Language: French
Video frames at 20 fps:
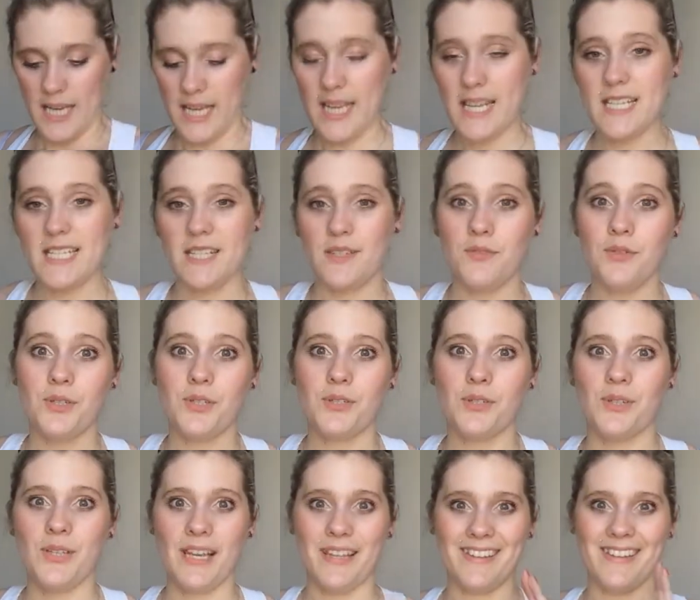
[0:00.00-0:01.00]
et j'ai vu
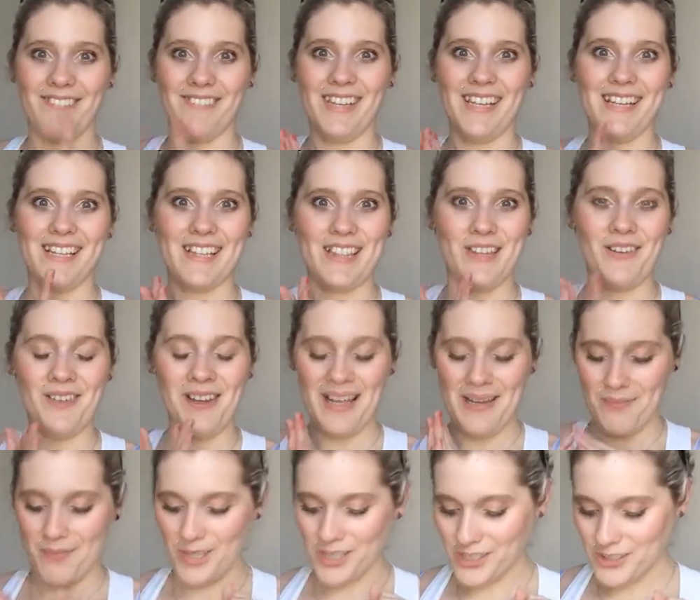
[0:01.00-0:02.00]
qu'il y en avait dans
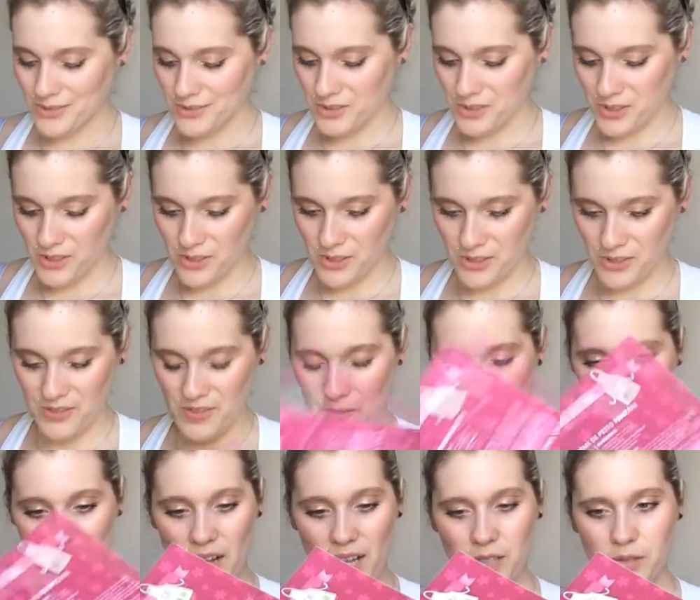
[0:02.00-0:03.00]
la box. Donc je, je,
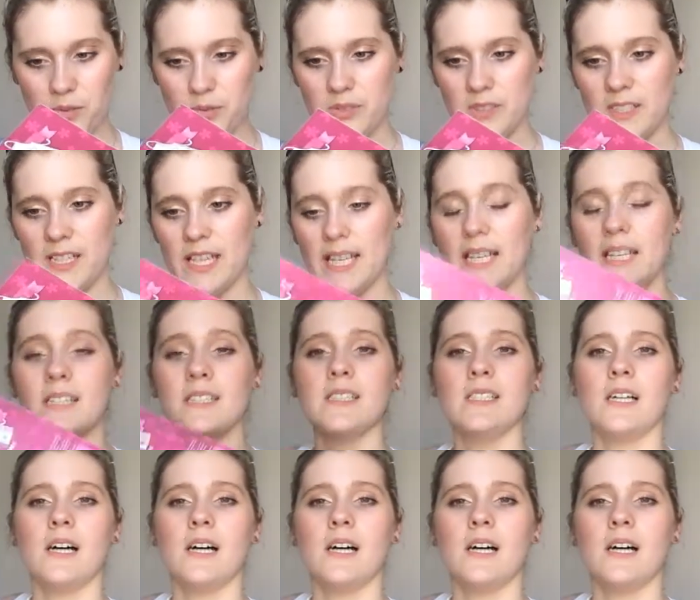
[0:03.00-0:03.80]
vais pouvoir goûter.